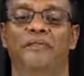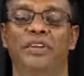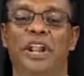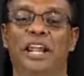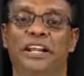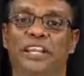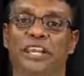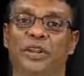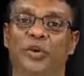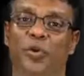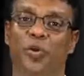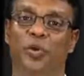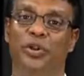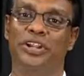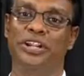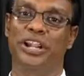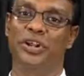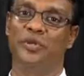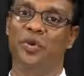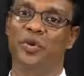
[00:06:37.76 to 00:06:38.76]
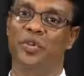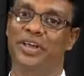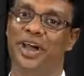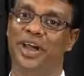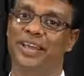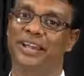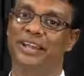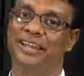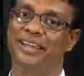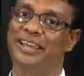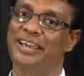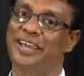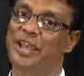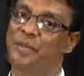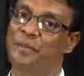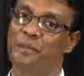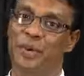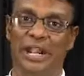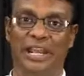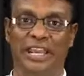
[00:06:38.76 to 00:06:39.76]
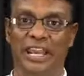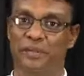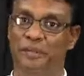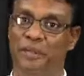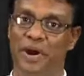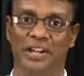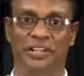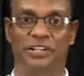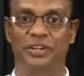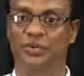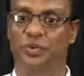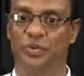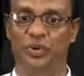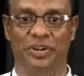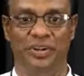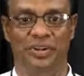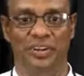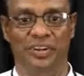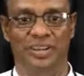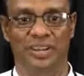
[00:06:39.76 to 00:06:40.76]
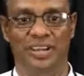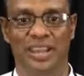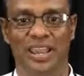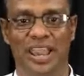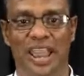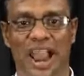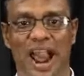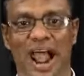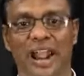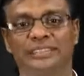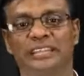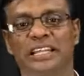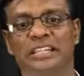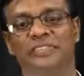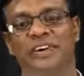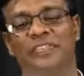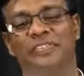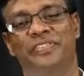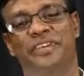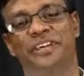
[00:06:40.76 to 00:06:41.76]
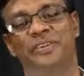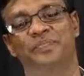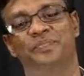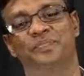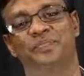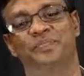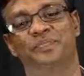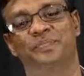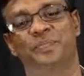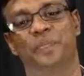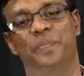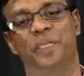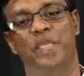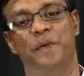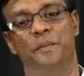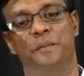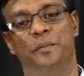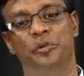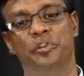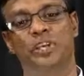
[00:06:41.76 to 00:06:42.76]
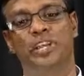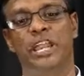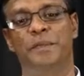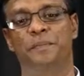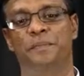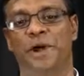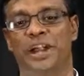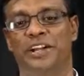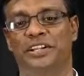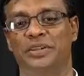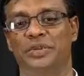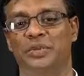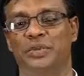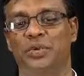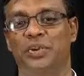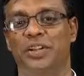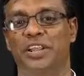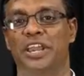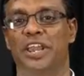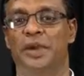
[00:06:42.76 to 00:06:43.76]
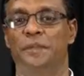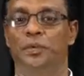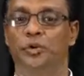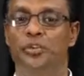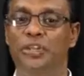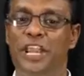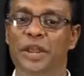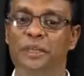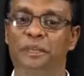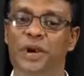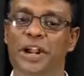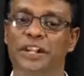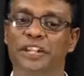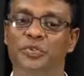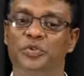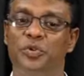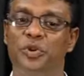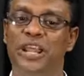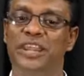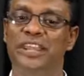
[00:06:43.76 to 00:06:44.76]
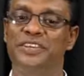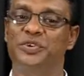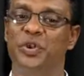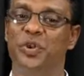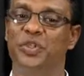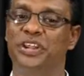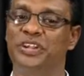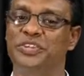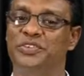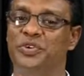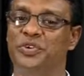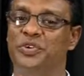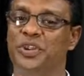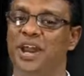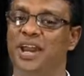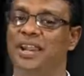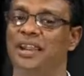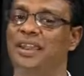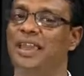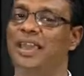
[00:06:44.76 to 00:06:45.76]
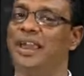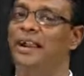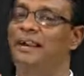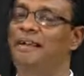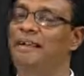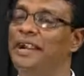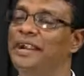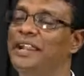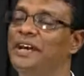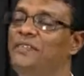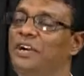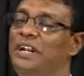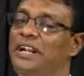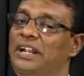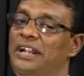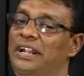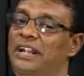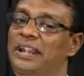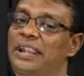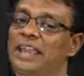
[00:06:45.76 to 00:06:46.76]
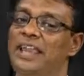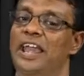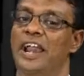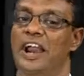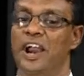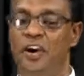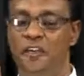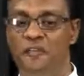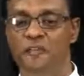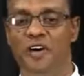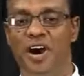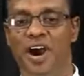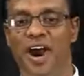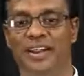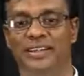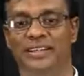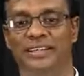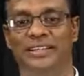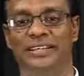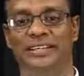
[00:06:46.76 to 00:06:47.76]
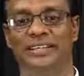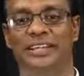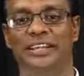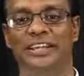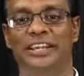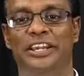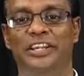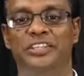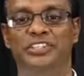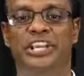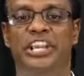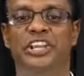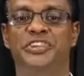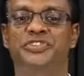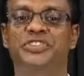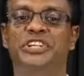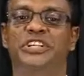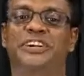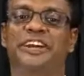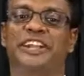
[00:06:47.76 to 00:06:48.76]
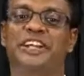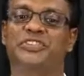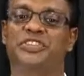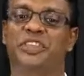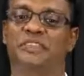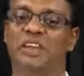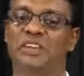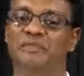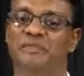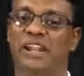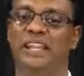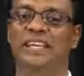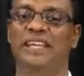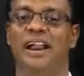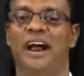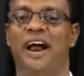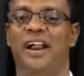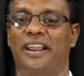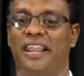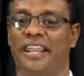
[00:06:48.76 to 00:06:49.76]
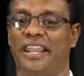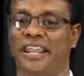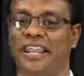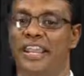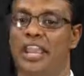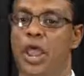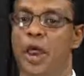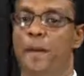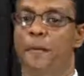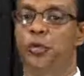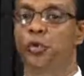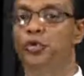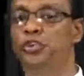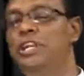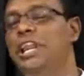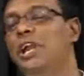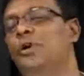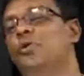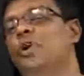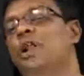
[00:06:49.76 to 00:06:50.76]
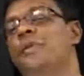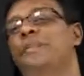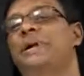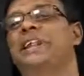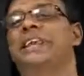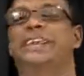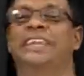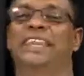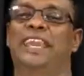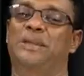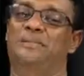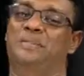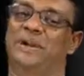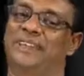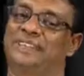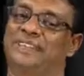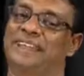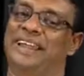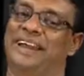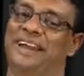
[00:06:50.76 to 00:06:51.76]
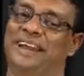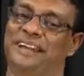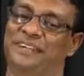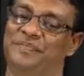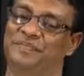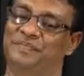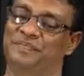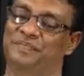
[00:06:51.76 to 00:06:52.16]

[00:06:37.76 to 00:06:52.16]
விளக்கி கூறுகின்ற நூல்தான் பழைய ஏற்பாட்டு நூல் அடுத்தது வந்து புதிய ஏற்பாட்டு நூல் புதிய ஏற்பாட்டு நூல் என்ன சொல்லுதுன்னு சொன்னால் கடவுள் எவ்வாறு ஜேசு கிறிஸ்துவின் வழியாக புதிய உடன்படிக்கை ஏற்படுத்தினார்